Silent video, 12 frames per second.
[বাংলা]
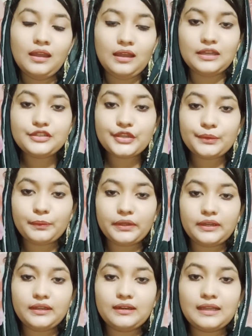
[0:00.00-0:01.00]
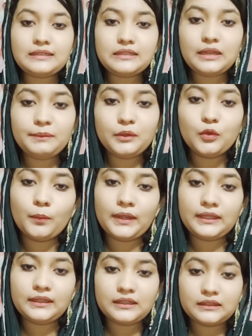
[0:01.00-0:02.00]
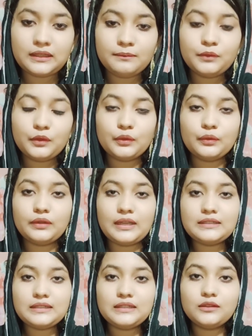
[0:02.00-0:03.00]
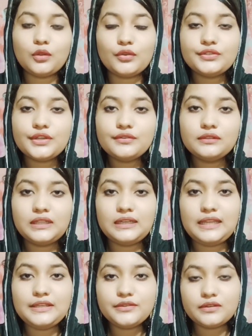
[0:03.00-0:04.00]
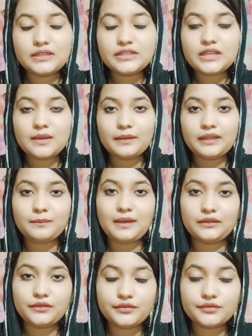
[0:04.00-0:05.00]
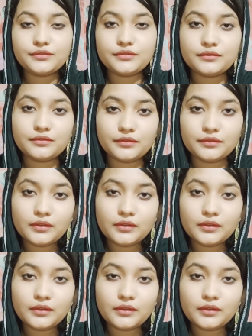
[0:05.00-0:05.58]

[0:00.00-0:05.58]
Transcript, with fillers: আসার পরে রাত্রে আমি ঘুমিয়ে থাকতাম তো রাত্রে দরজা খুলতে লেট হলে সে আমাকে মারধর করতো